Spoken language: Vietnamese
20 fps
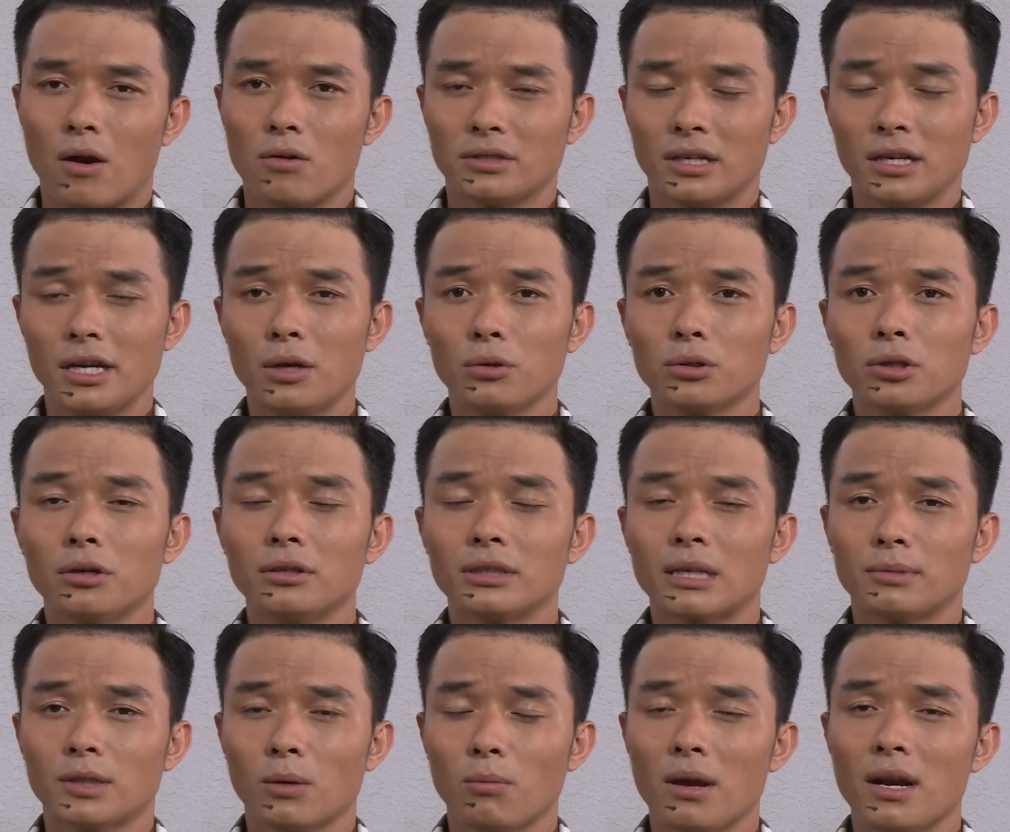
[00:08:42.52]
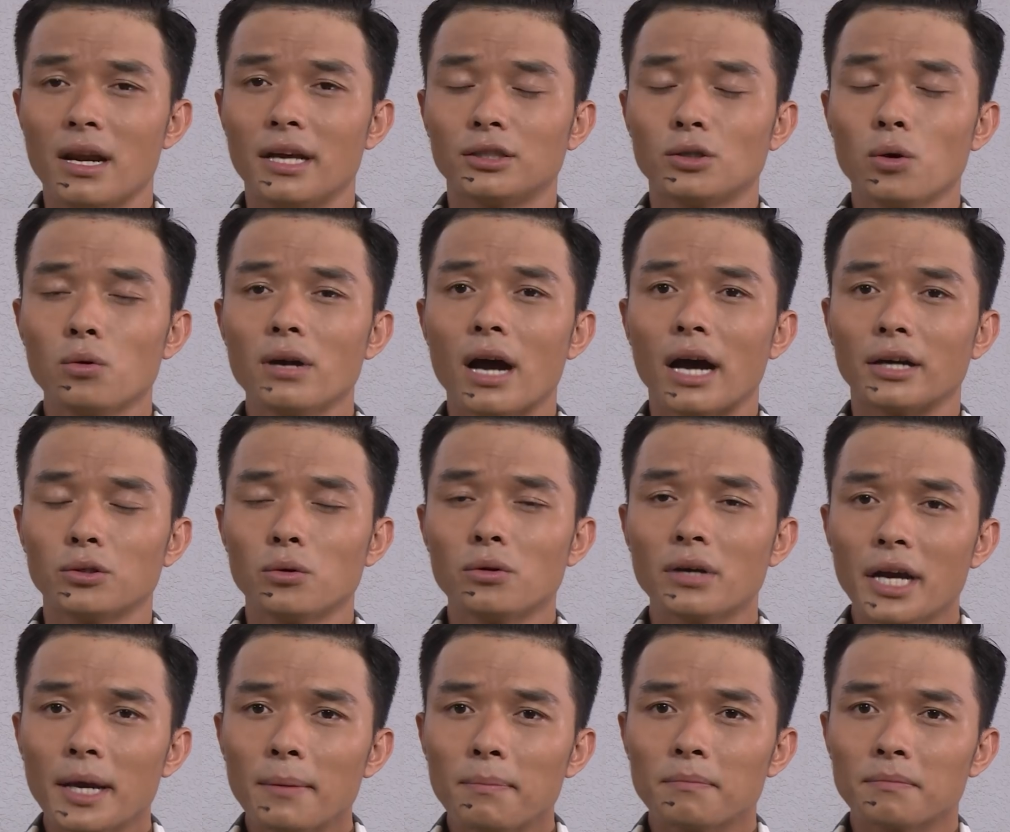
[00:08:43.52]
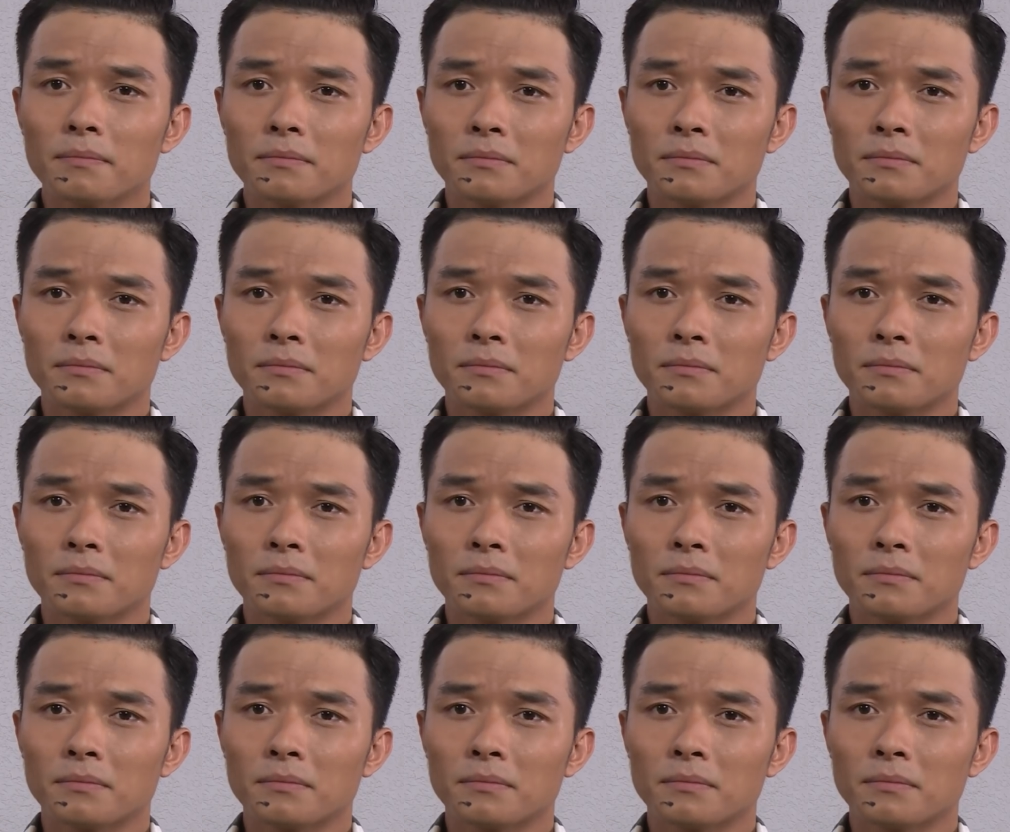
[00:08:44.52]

con sẽ yêu thương chăm sóc bé Lì suốt đời suốt kiếp